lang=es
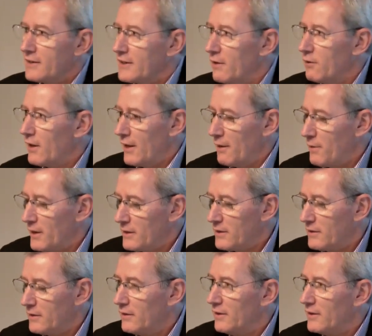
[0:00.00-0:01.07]
que hasta ahora
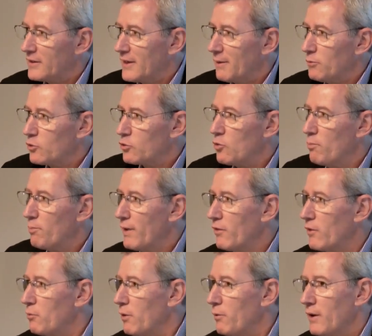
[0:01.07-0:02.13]
además estamos
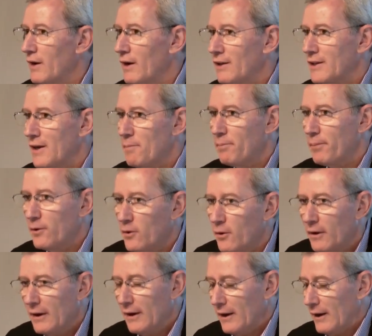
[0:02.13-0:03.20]
cumpliendo muy bien el
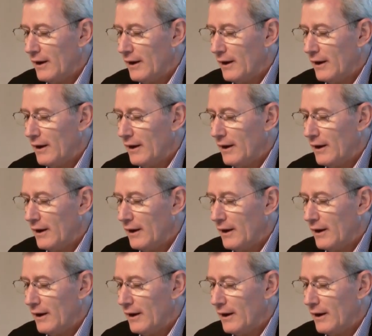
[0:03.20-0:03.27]
tiempo,